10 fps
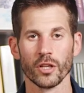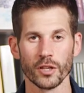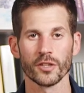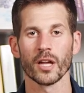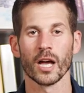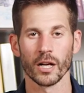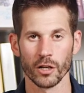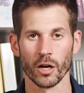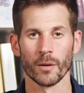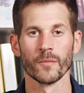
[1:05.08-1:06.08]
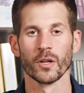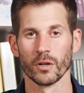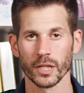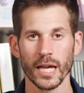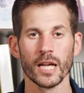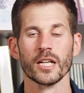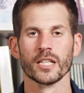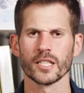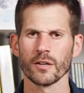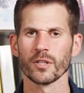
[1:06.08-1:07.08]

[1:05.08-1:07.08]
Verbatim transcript: notre accord. Ok Ça